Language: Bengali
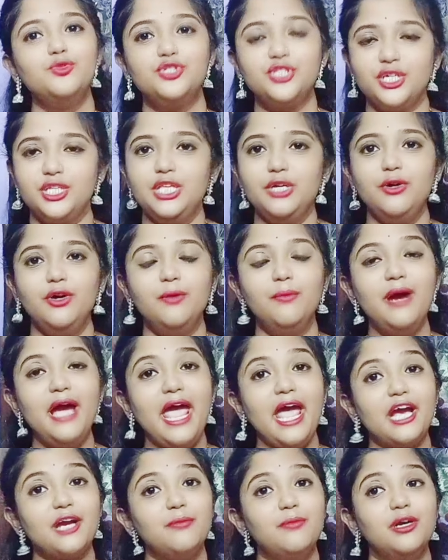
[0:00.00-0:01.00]
মুছে দেওয়া বা
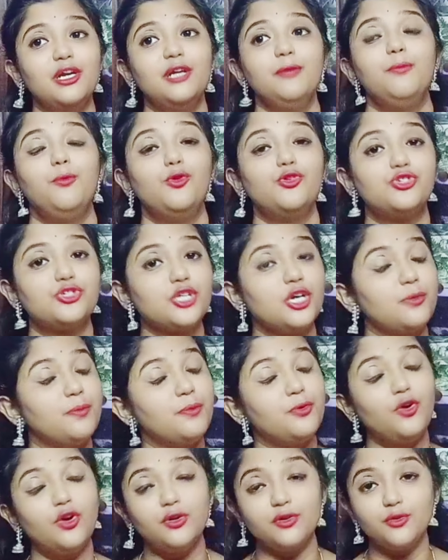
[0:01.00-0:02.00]
একবারে পরিষ্কার
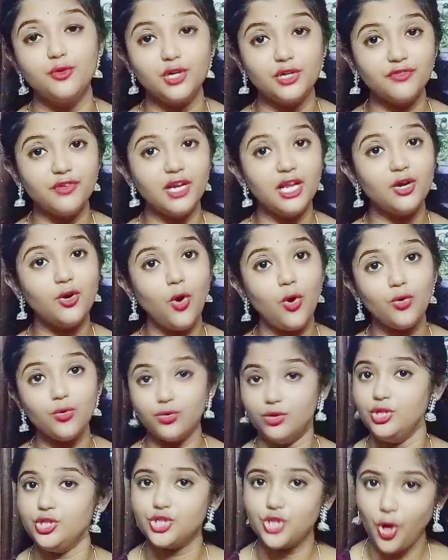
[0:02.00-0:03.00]
করে ফেলা
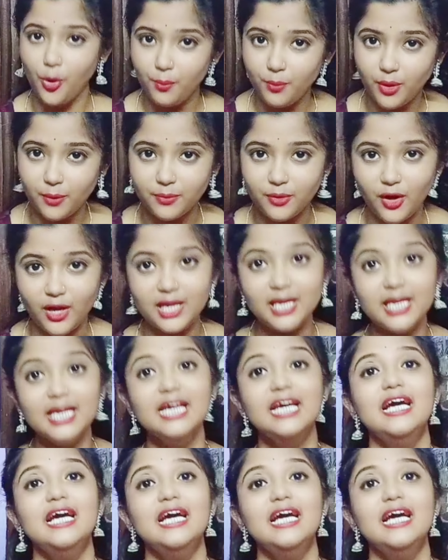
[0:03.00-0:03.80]
কখনোই সম্ভব নয়